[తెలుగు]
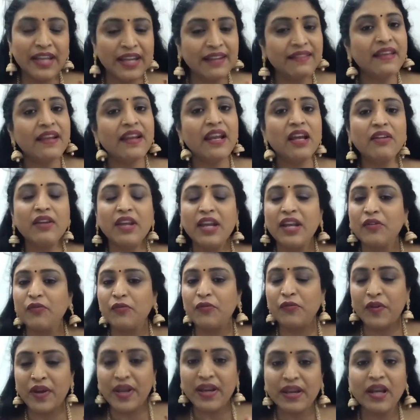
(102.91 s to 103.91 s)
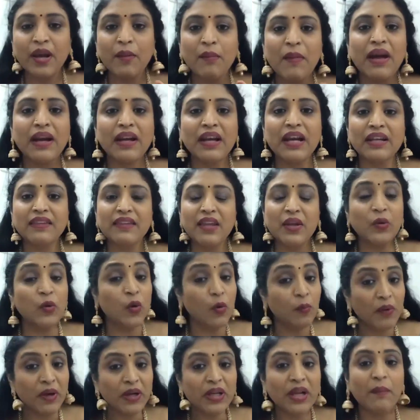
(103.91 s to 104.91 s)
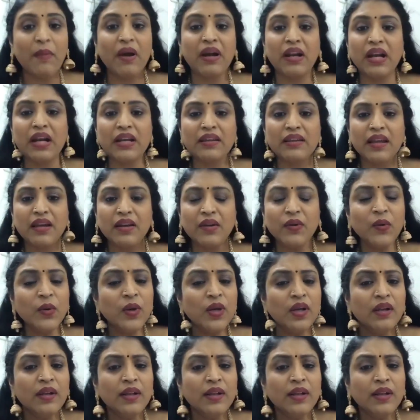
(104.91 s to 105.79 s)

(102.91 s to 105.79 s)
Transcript: ఏదైనా నేను ఫేర్గా మాట్లాడతాను ఓపెన్గా మాట్లాడతాను